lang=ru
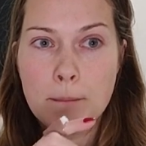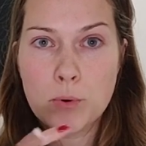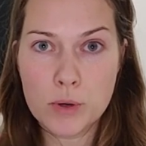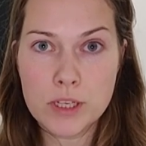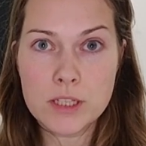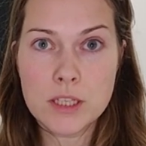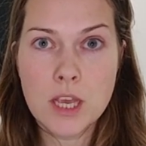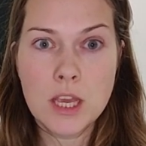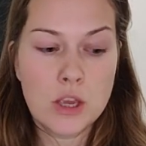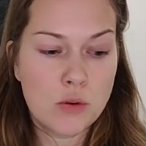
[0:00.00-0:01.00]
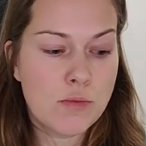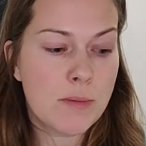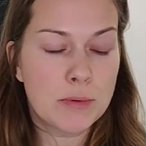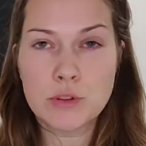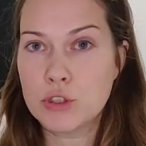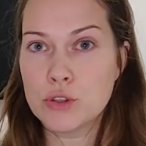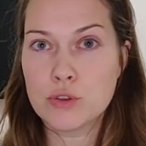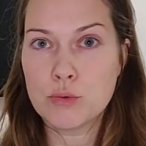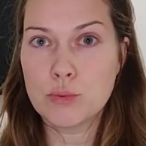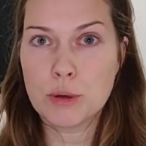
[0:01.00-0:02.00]
пояс. И у меня
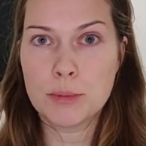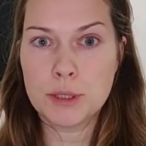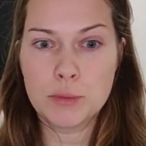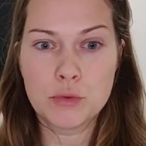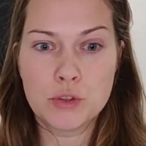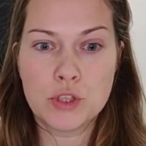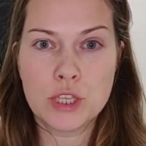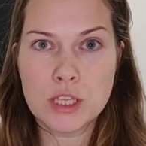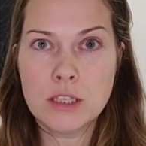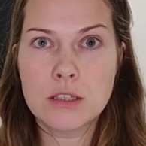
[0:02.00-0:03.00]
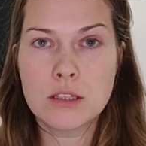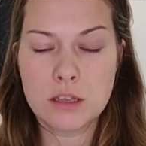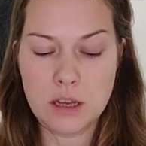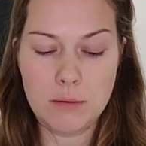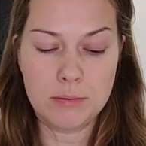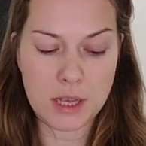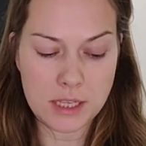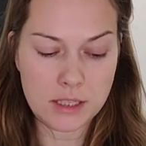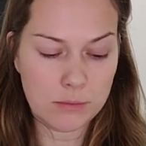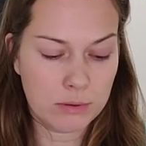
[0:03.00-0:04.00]
получилась юбка, потому что низ э,
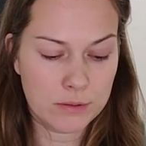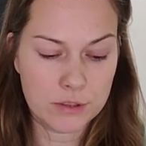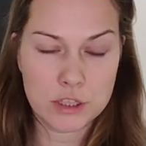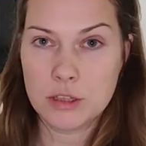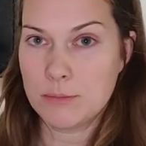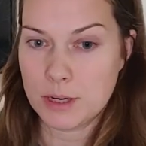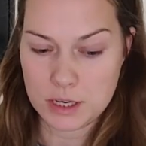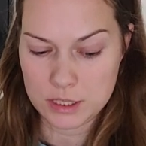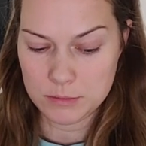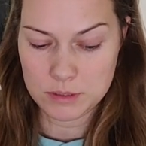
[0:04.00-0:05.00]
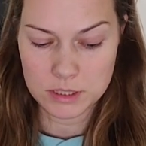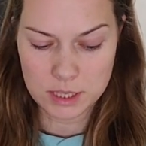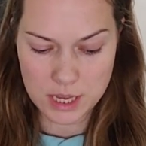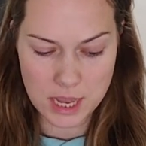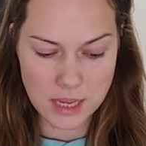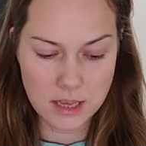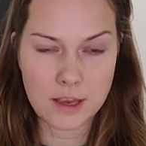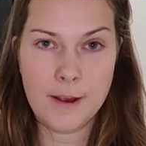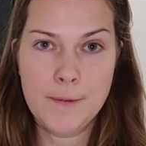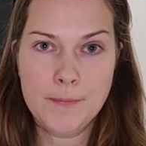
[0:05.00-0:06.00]
платья был в совершенно прекрасном
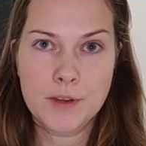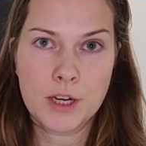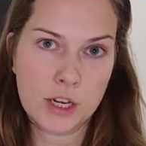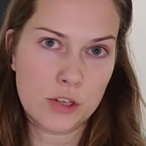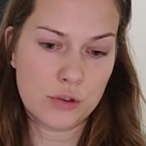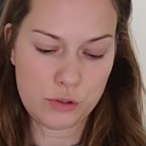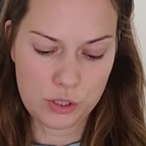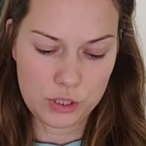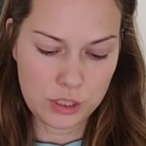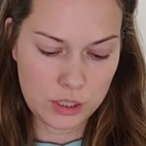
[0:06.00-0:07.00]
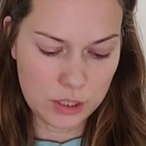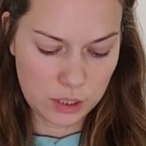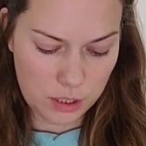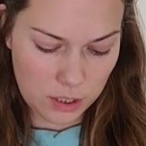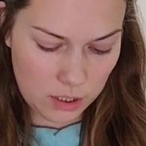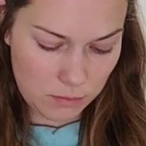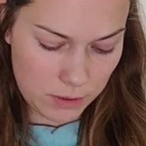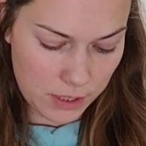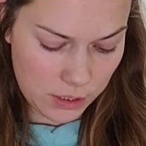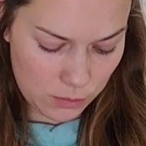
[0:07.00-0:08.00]
состоянии, хорошо сидит, и
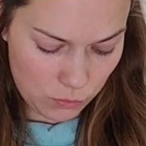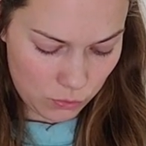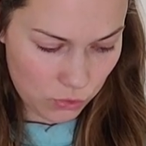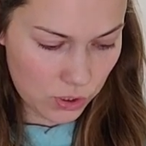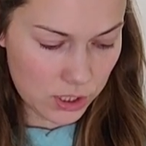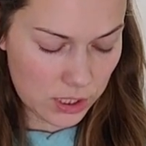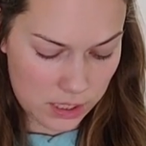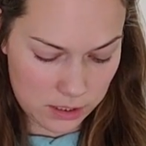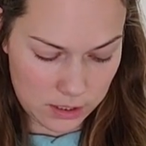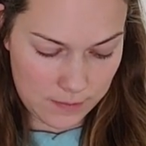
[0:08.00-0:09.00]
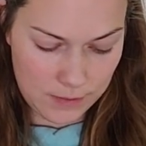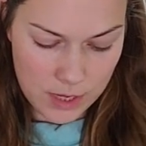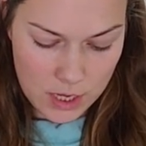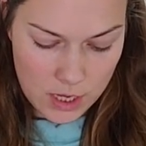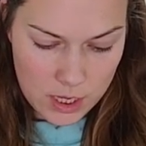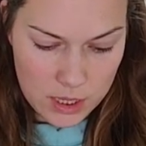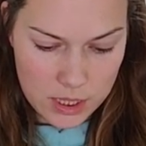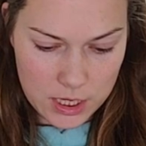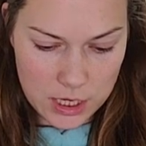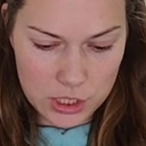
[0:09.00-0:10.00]
поэтому он остался.
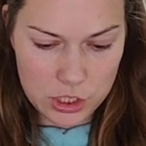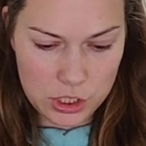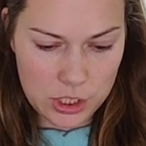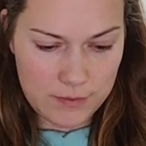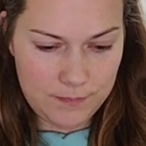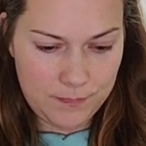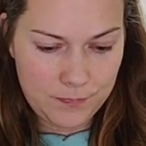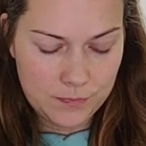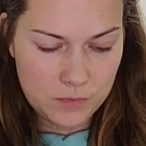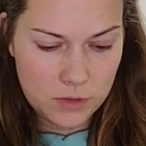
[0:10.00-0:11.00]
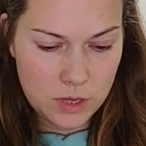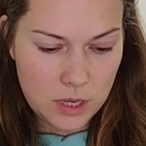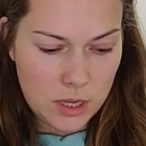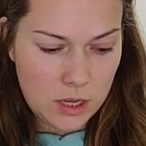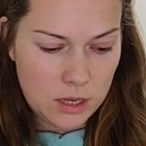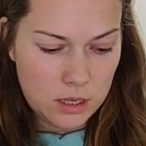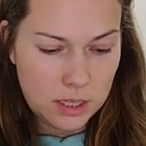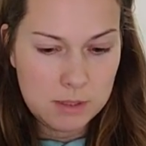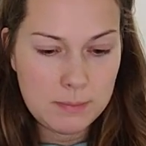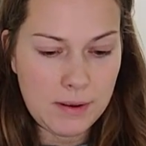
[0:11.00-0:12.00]
Также
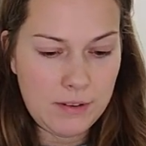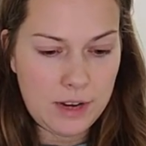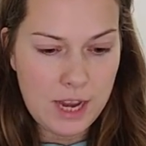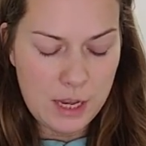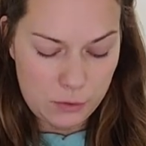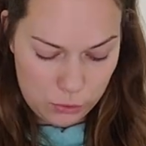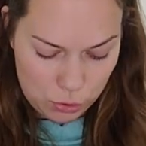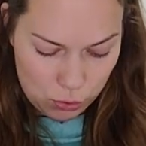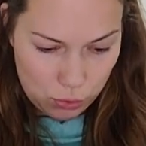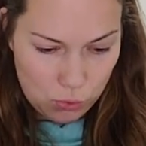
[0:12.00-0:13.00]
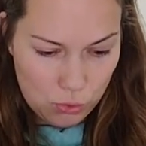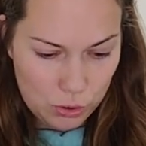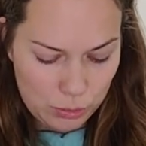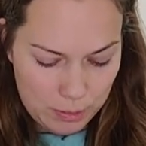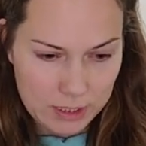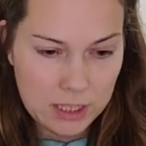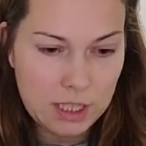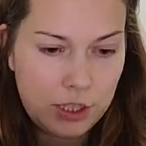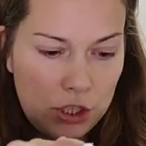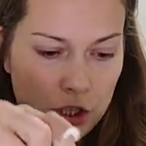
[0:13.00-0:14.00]
избавляюсь от
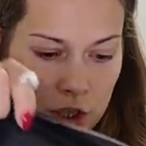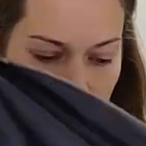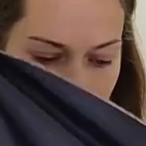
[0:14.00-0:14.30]
подкладочной